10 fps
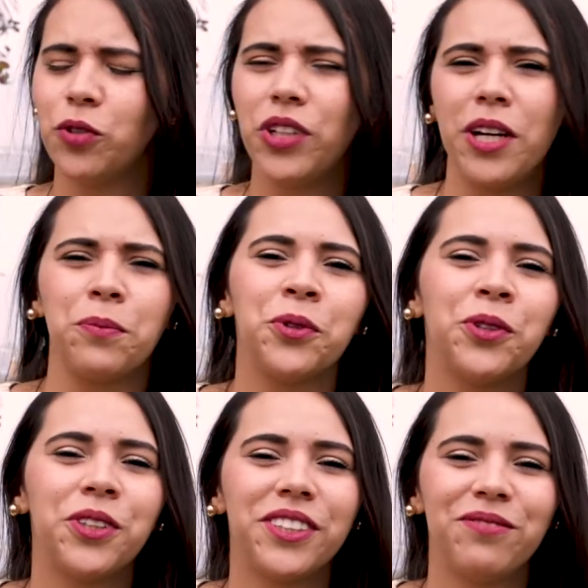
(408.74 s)
Oi,
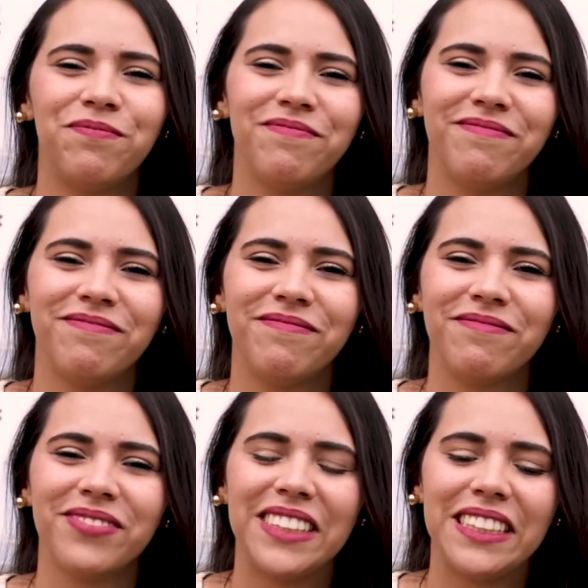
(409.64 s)
amor
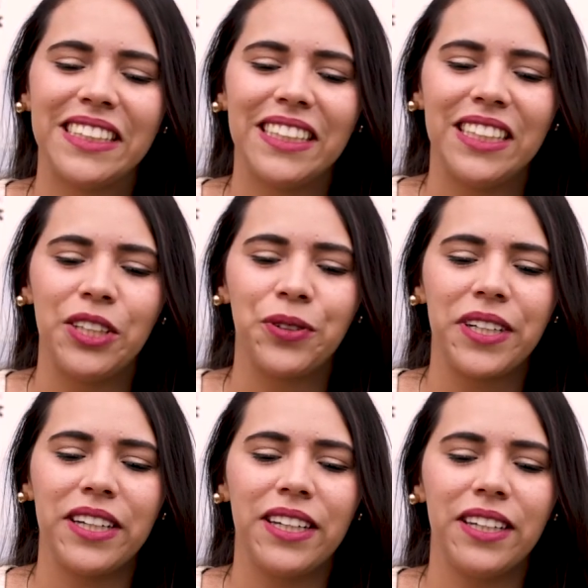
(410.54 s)
eu
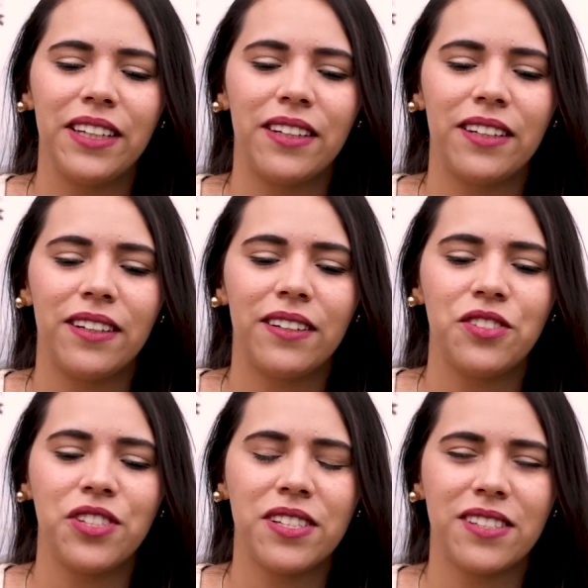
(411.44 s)
queria
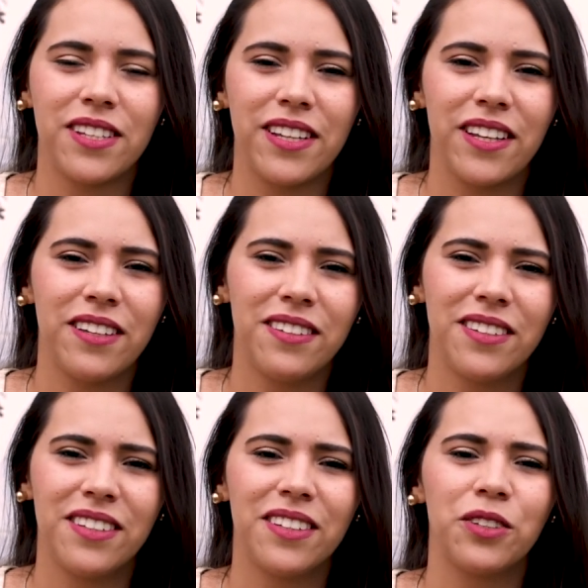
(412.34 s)
dizer
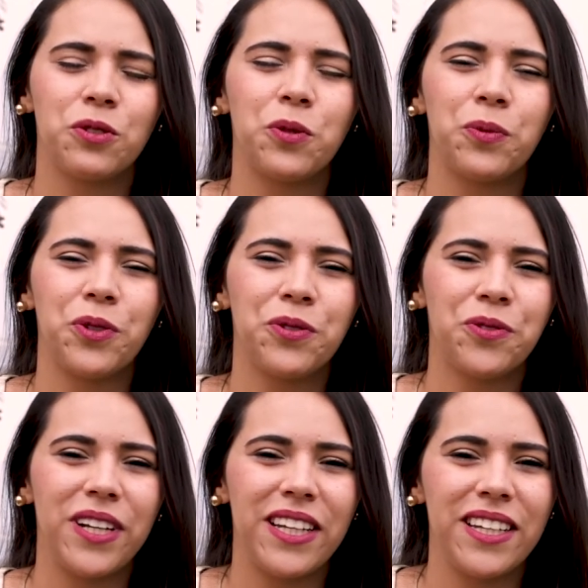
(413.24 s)
que eu estou muito
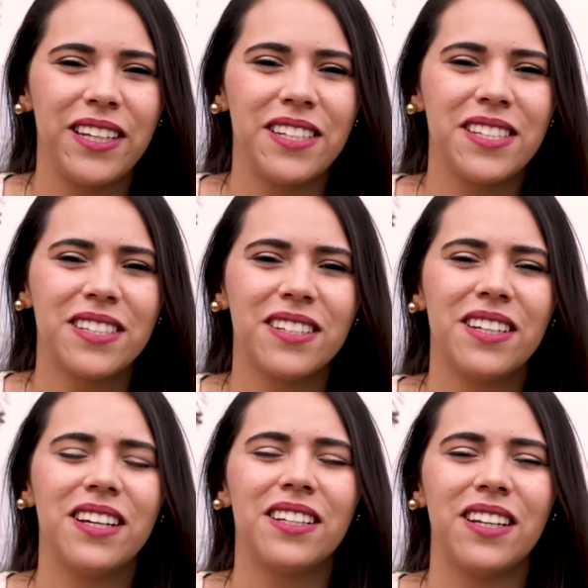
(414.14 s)
feliz
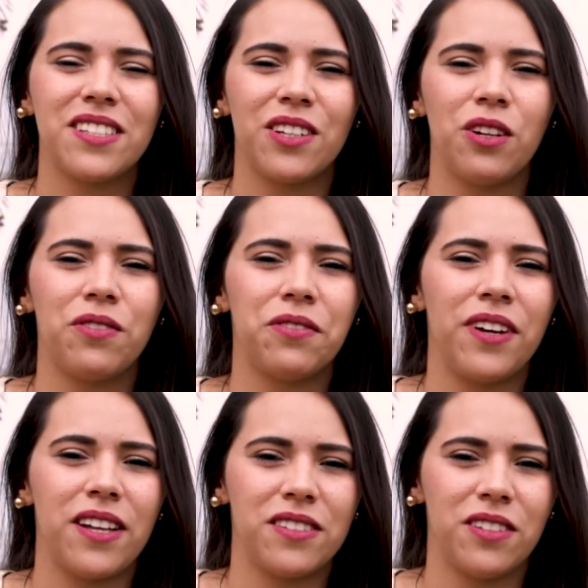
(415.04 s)
nessa nova
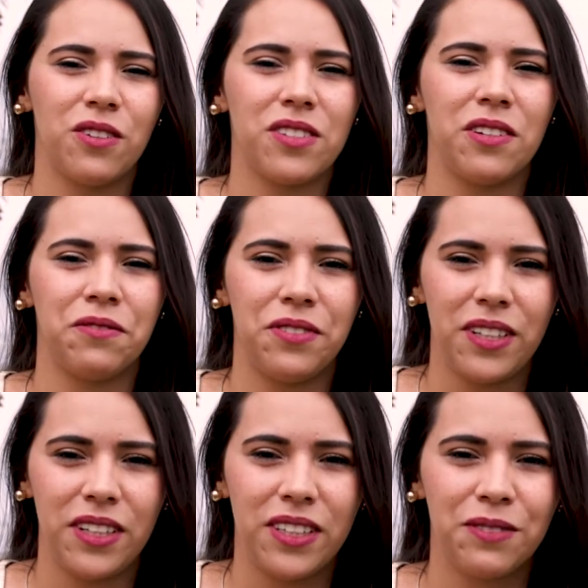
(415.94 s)
fase da nossa
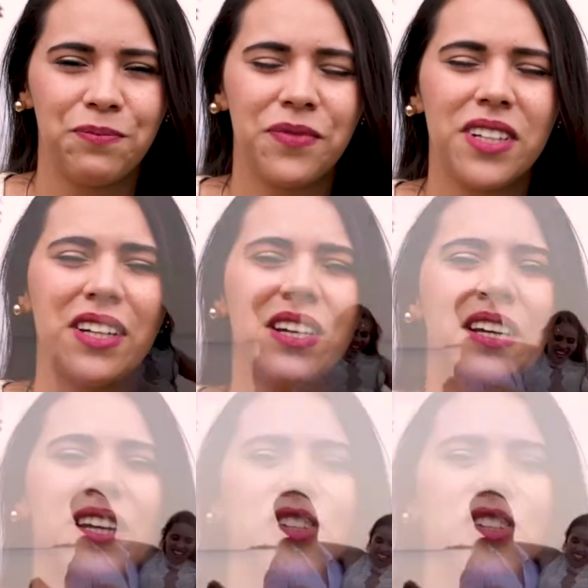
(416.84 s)
vida, que